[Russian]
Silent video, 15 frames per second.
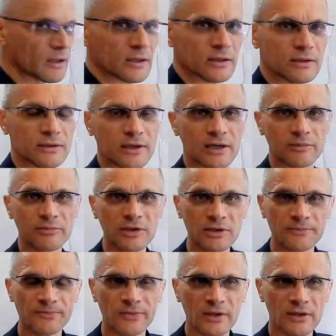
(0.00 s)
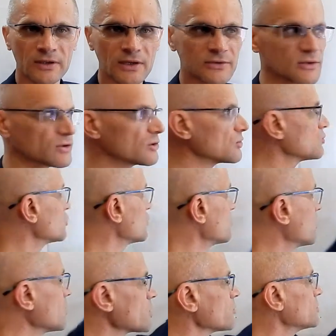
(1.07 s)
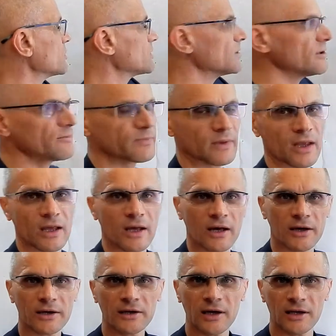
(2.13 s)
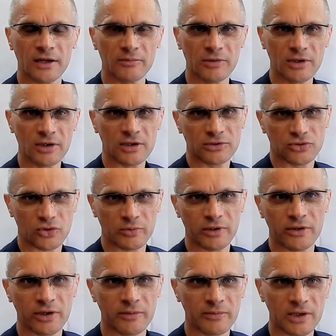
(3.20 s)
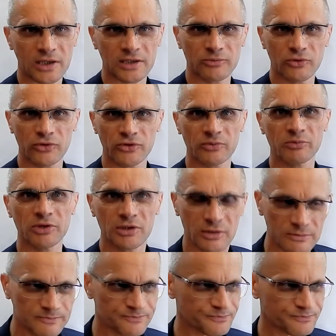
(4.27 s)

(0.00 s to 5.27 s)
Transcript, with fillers: Итак, мир нас интересует больше вот этот, да? реальный мир, о котором мы говорим, как нам его изменить.